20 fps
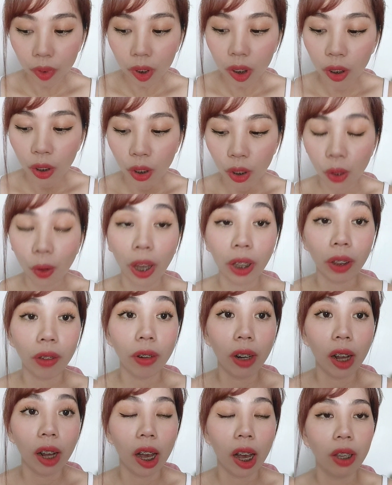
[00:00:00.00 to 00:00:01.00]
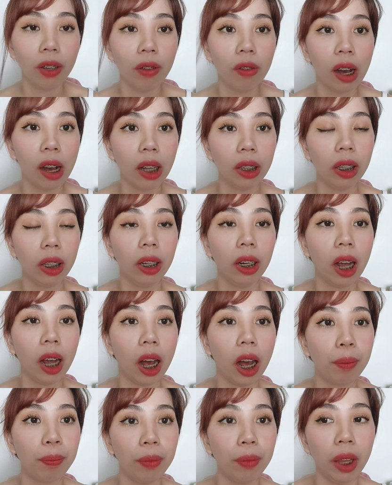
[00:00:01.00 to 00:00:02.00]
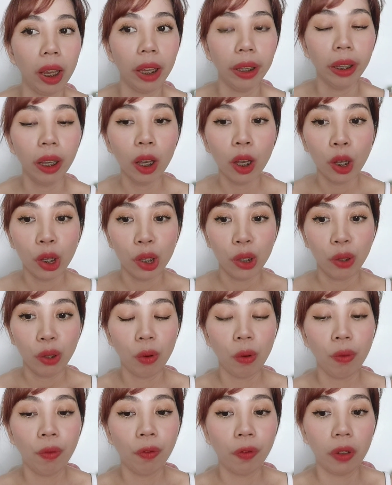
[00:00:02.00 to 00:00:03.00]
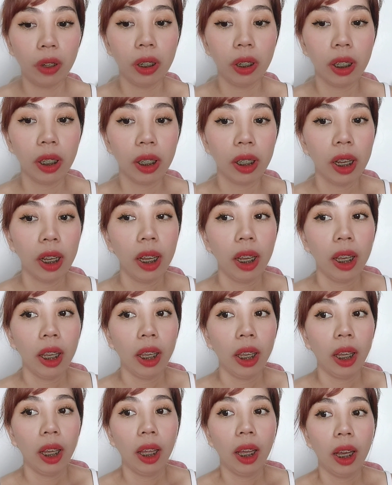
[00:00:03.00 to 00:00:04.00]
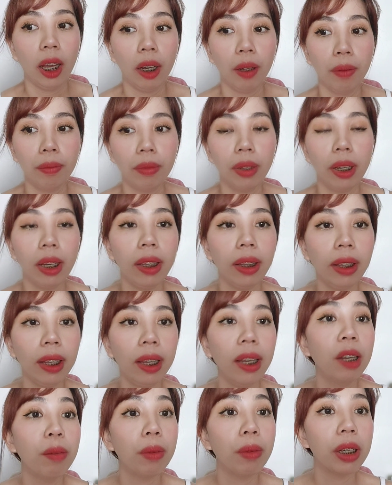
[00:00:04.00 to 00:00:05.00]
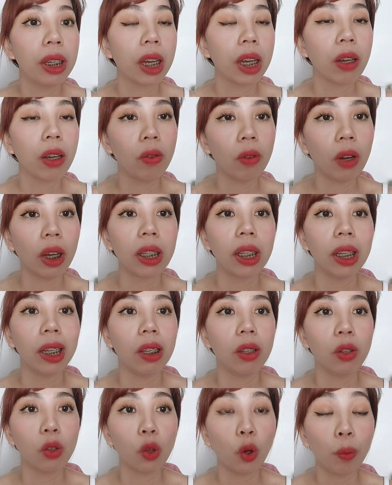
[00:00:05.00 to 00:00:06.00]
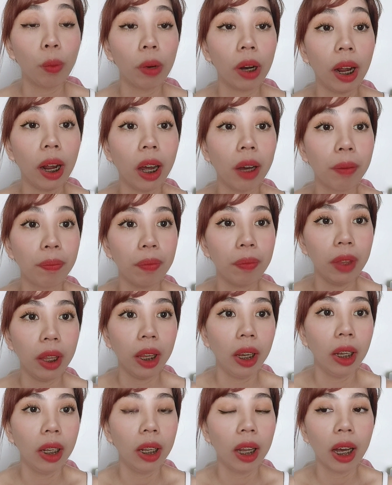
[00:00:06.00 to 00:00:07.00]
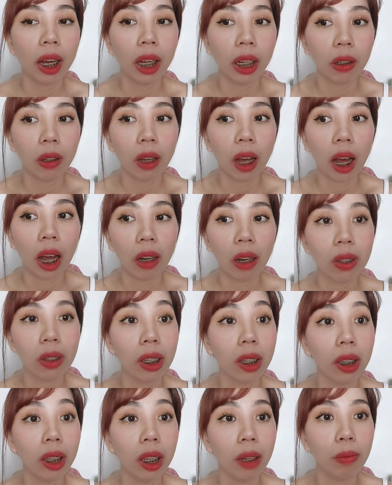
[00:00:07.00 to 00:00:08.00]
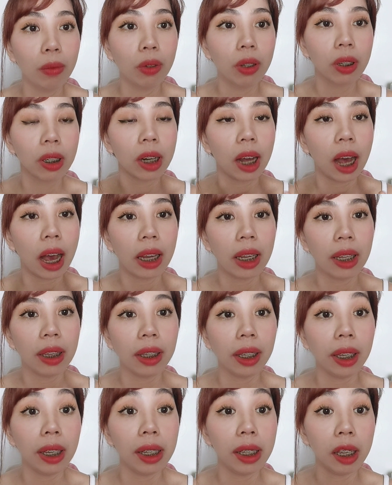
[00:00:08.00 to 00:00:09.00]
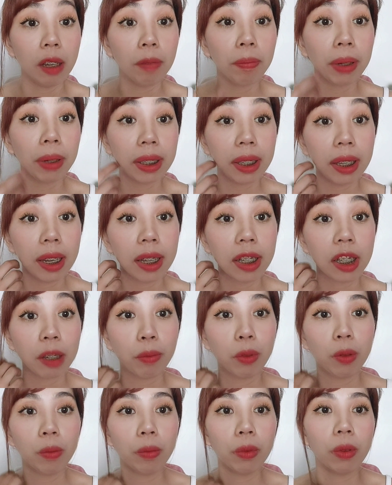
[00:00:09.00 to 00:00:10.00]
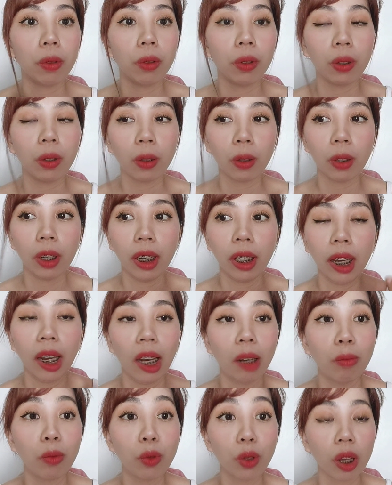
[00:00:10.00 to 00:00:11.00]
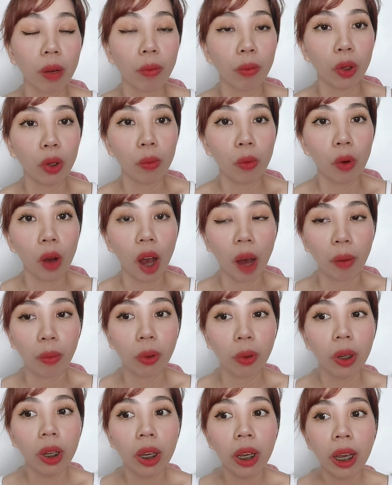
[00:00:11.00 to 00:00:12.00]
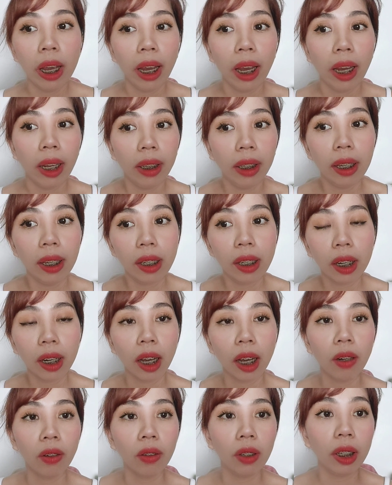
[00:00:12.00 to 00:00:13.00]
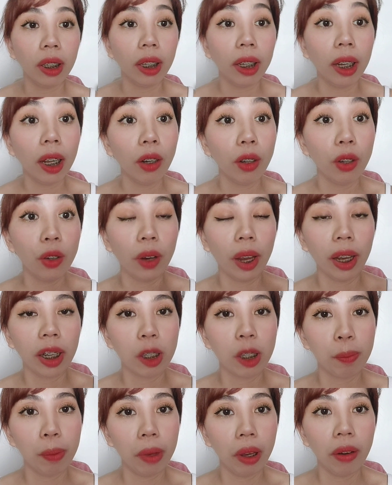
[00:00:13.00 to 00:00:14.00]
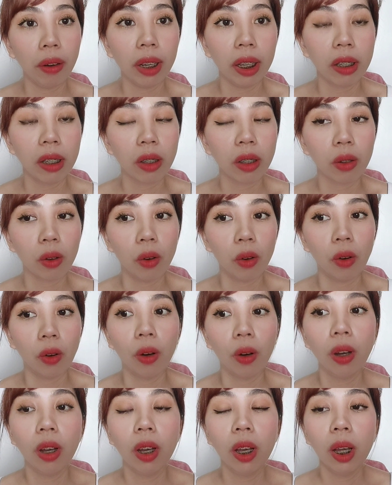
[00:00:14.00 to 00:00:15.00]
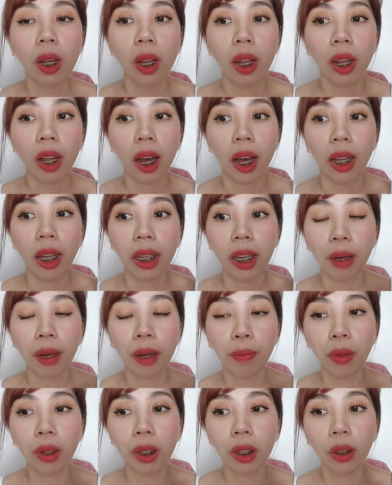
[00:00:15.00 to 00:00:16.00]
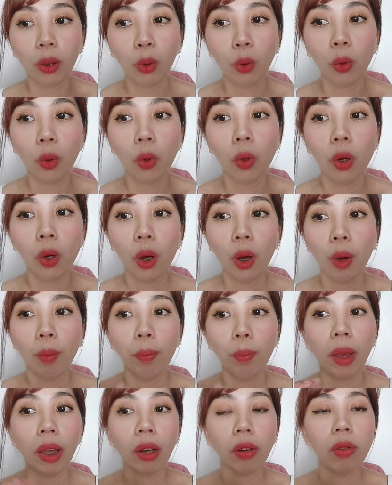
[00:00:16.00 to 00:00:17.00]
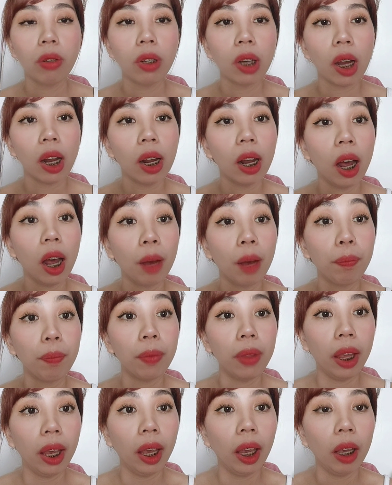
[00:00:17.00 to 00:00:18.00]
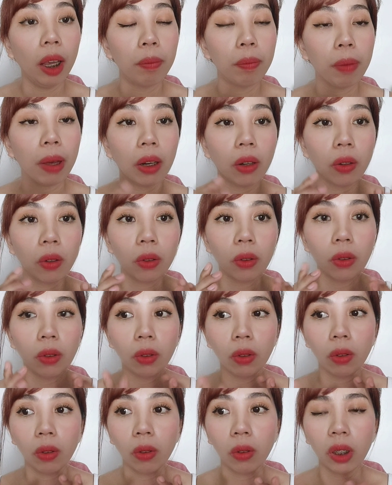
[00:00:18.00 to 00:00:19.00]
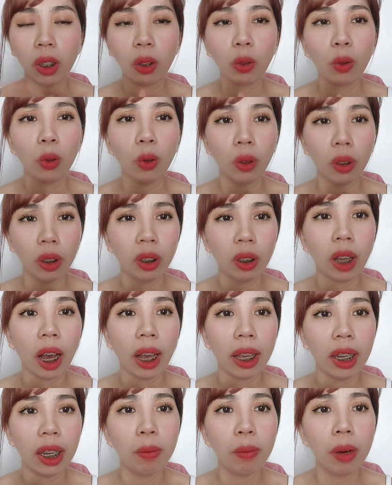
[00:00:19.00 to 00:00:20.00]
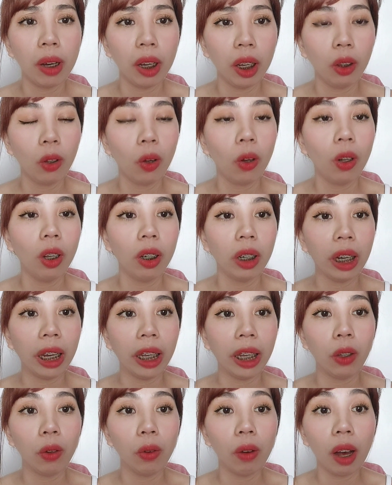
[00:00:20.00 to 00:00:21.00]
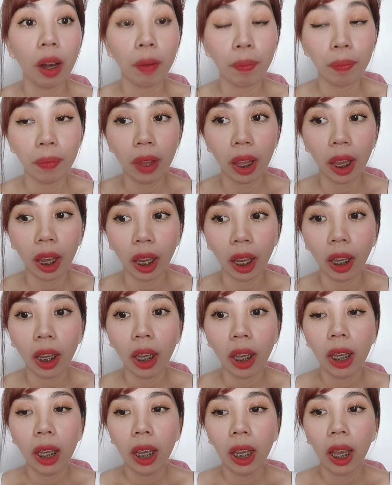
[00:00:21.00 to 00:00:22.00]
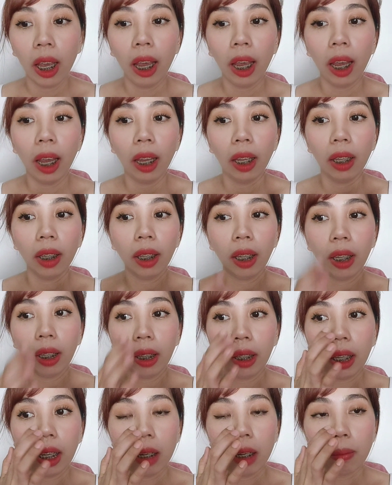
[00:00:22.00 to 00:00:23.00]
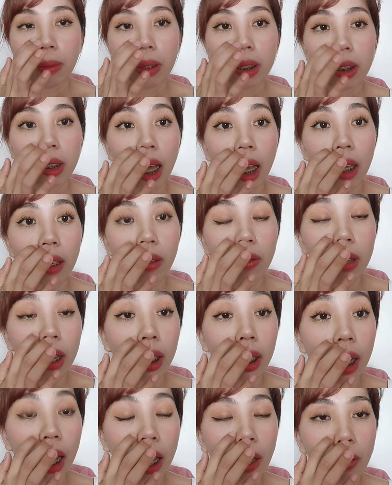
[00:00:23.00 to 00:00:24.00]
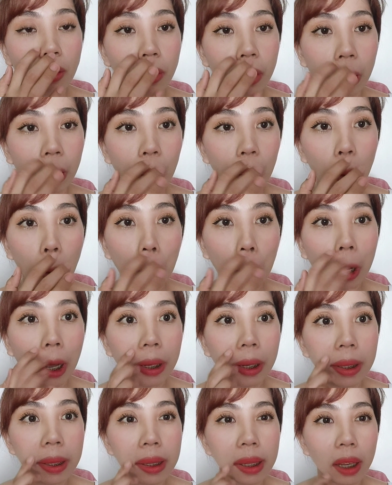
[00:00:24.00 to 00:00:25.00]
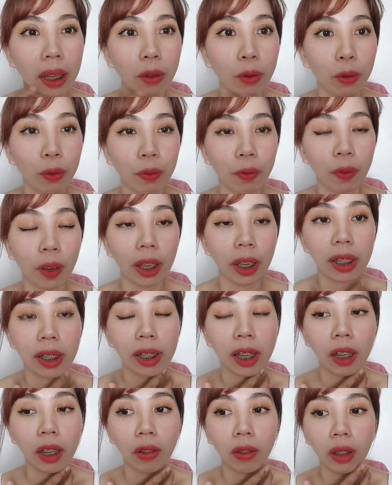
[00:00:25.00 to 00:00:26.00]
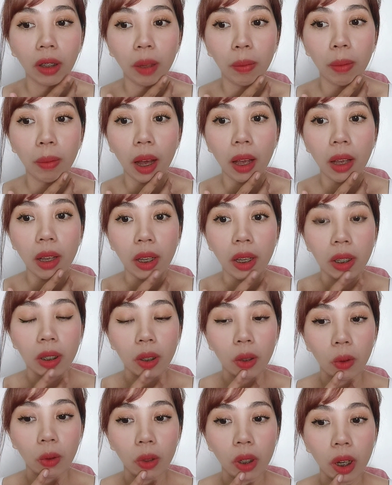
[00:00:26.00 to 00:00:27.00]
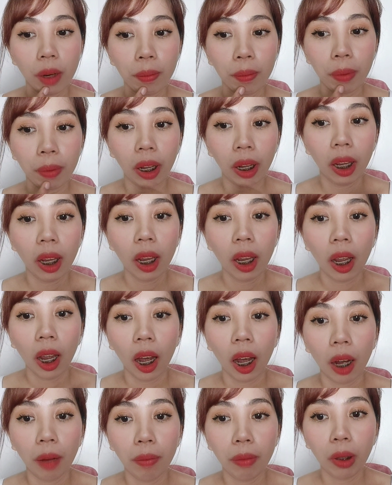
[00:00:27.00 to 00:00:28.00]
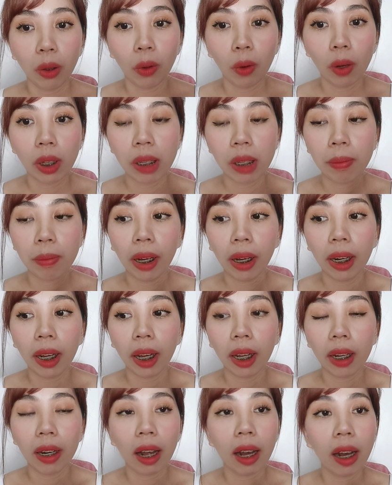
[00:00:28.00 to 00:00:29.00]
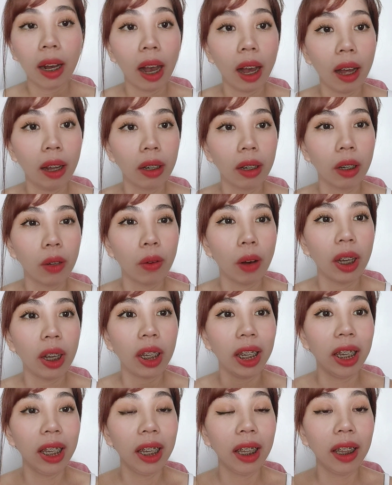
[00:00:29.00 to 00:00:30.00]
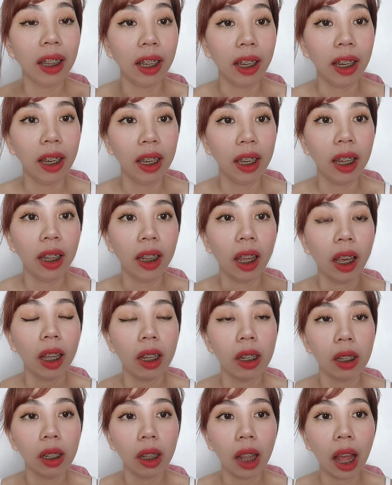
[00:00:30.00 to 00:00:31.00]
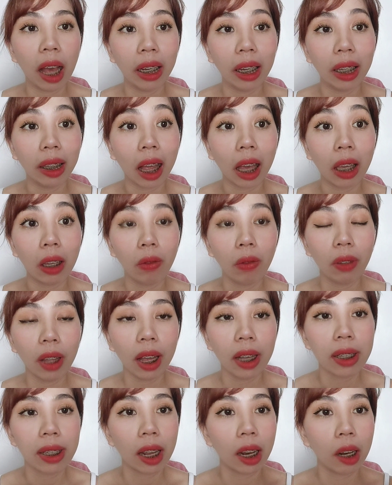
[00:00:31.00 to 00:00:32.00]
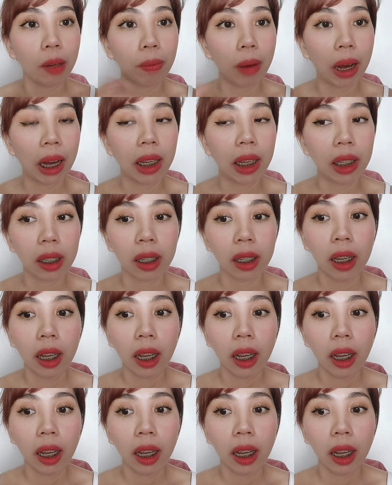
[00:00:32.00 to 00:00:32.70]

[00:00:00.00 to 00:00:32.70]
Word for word: So, eto na nga yung ating update. So, first um, hindi naman siya yung as in sobrang hapde na halos hindi mo na siya kayang tiisin pag sinasabon mo o hinihilamusan mo yung mukha mo. Hindi siya ganon. Hindi ganon yung experience ko. Uh, number two, meron siyang hapde pero natut- kaya namang itolerate yung hapde. And hindi naman tayo nag ano, naglongganisa yung face ganun, 'di ba? So, syempre, um, nito kasi mga nakaraang araw, ang init-init and lagi tayong nasa labas.